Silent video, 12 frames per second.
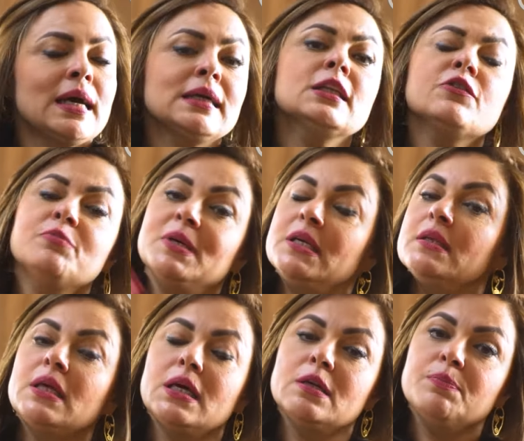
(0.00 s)
الهدف من
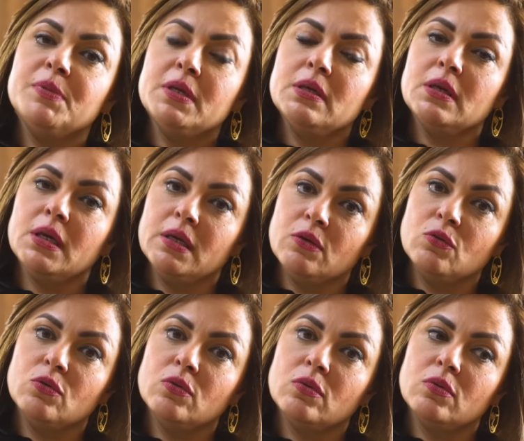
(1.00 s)
الثيرابي
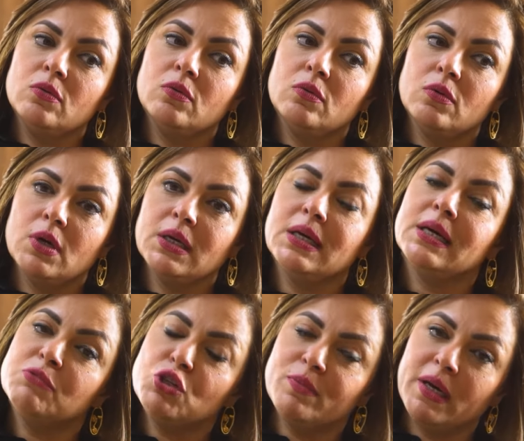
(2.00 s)
إنه أنا
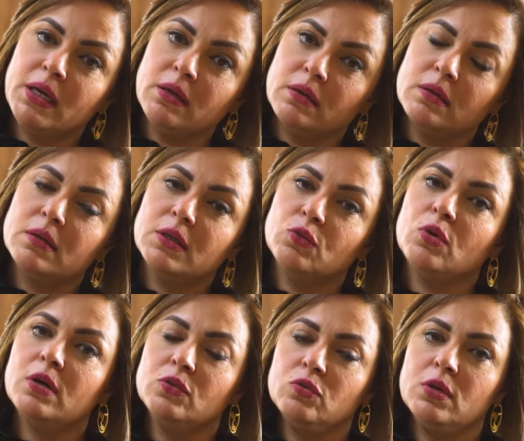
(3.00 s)
همشي معاك خطوة
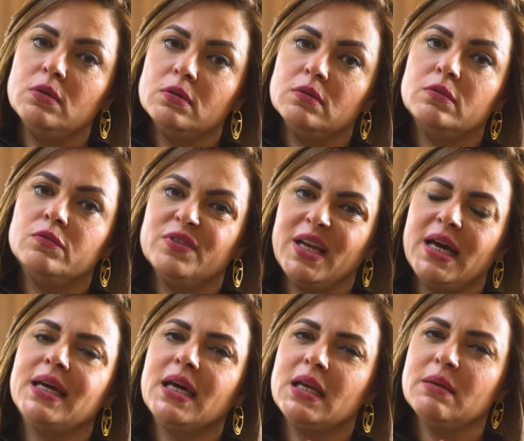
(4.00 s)
خطوة في
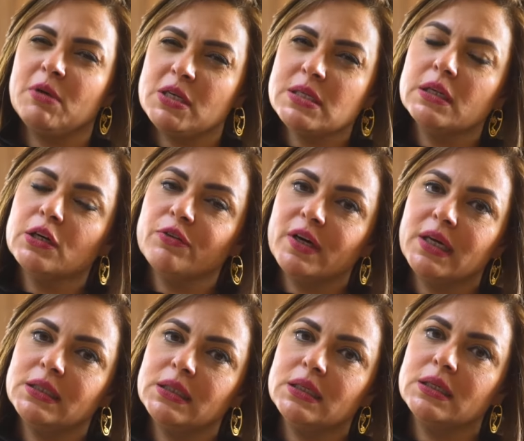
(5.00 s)
الحاجة اللي معصلجة في
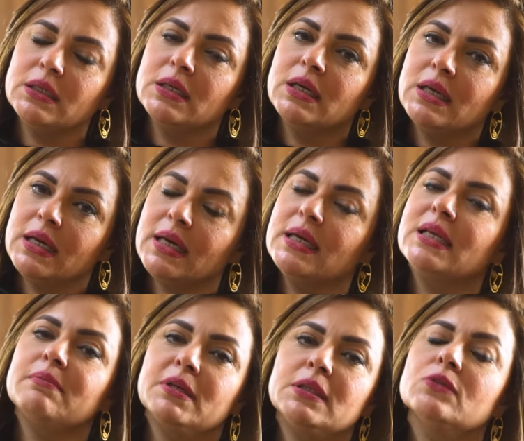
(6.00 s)
حياتك لغاية
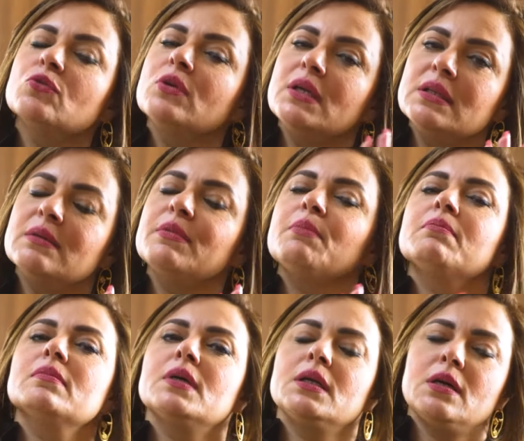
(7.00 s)
لما أنت تقولي تمام
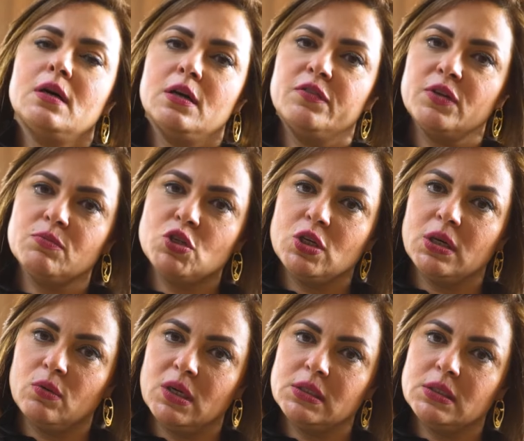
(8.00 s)
أنا هعرف أمشيها
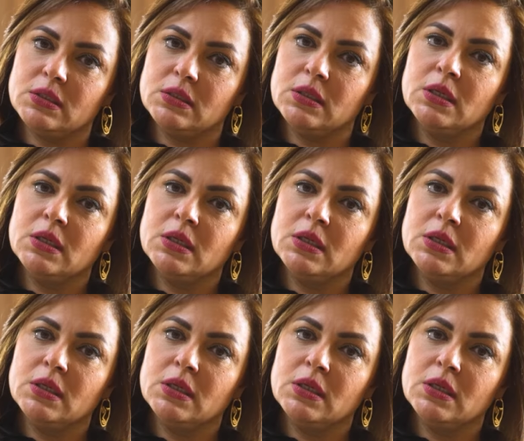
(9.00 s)
لوحدي